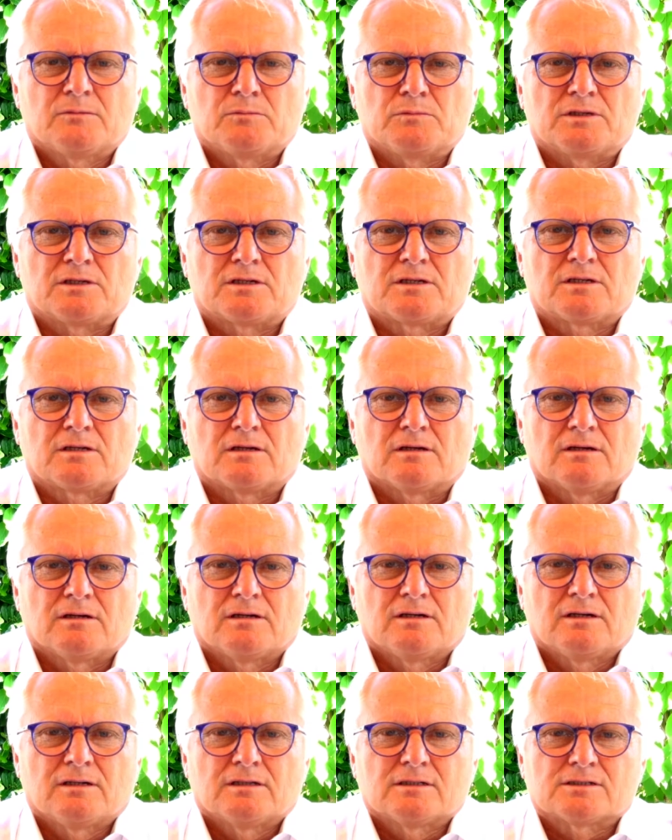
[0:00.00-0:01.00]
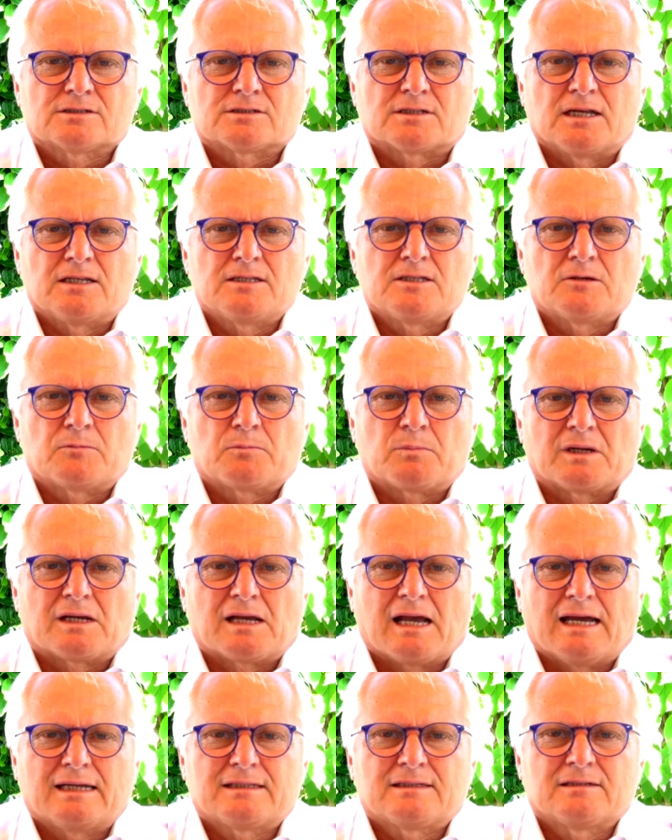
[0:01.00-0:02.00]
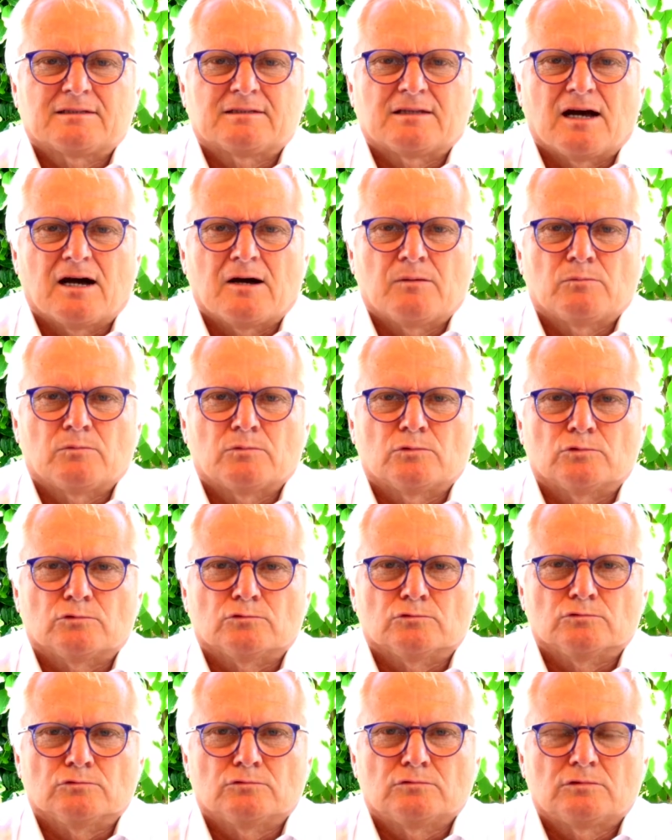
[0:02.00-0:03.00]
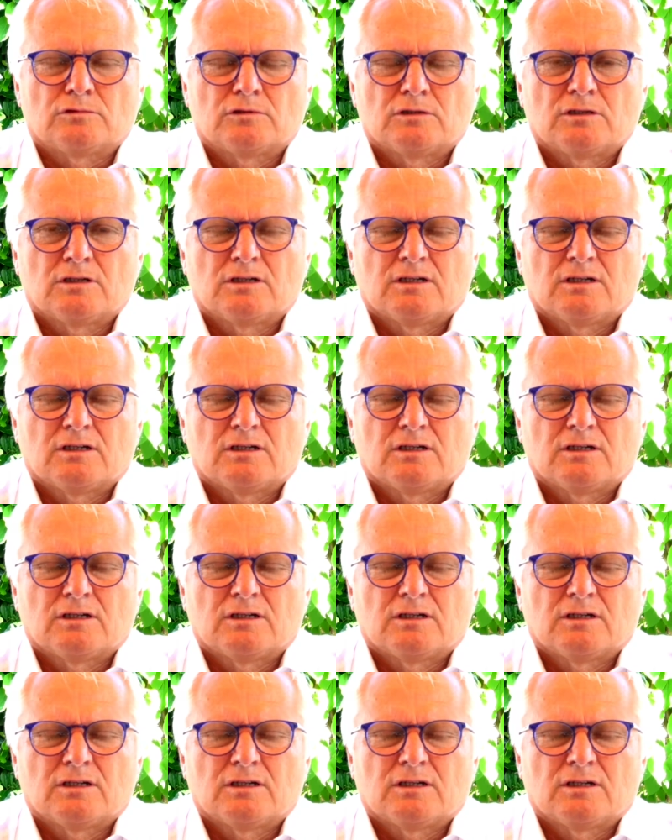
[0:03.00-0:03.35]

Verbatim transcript: mich ständig begleitet haben und